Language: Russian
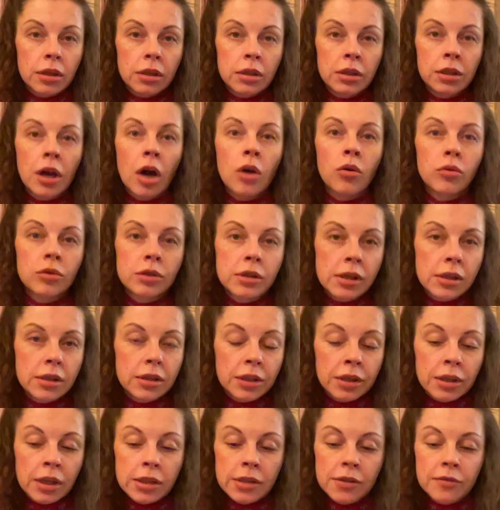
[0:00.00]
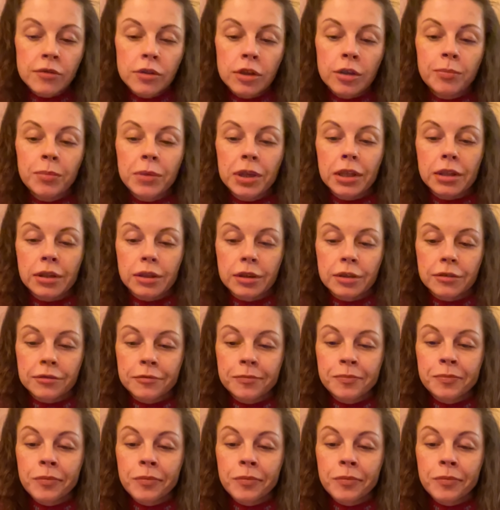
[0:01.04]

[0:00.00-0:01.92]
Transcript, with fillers: никакой из альтернативных методов.